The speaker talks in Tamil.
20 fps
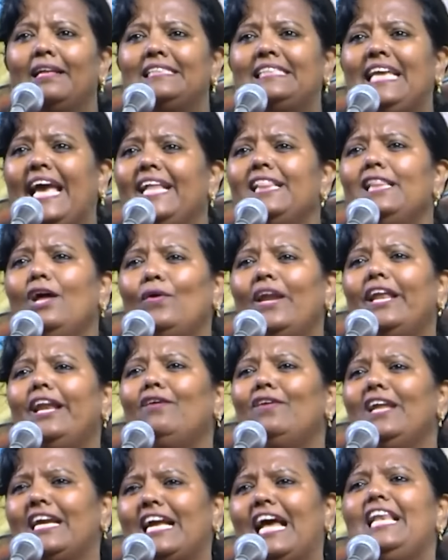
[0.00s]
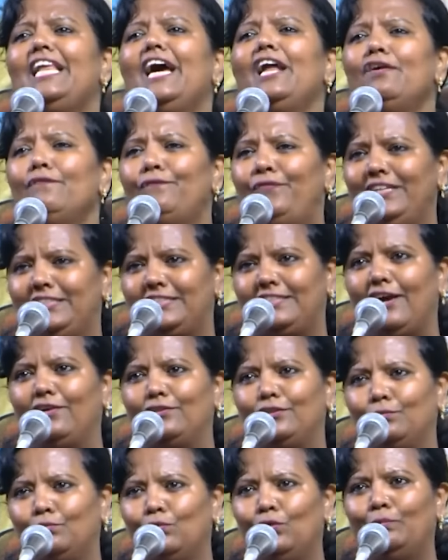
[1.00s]
சேர்ந்த உடனே அவளுக்கு கல்யாணம் ஃபிக்ஸ்
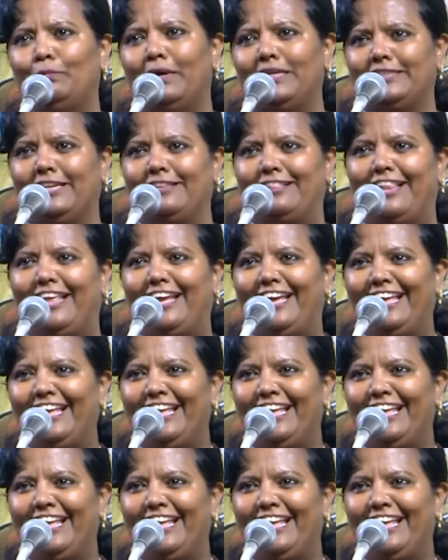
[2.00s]
ஆகுது மூணு மாசத்துல